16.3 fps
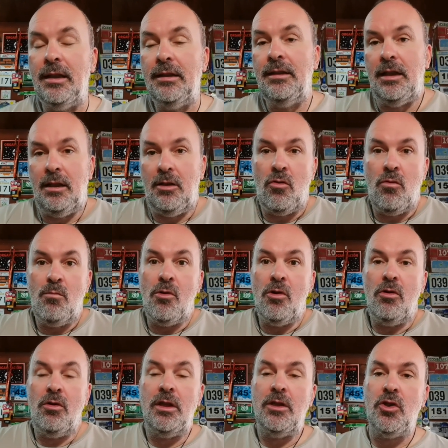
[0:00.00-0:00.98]
tienes un
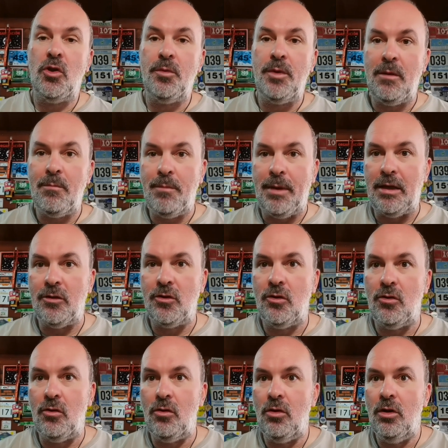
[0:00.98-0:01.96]
poco de
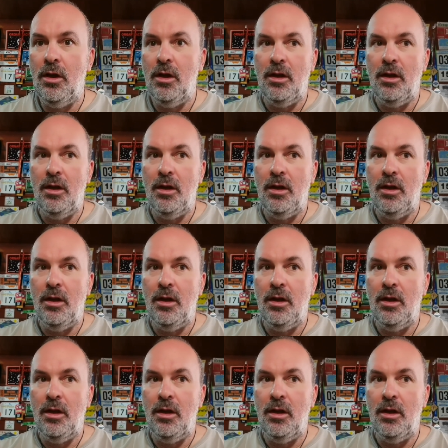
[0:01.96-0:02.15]
sobrepeso,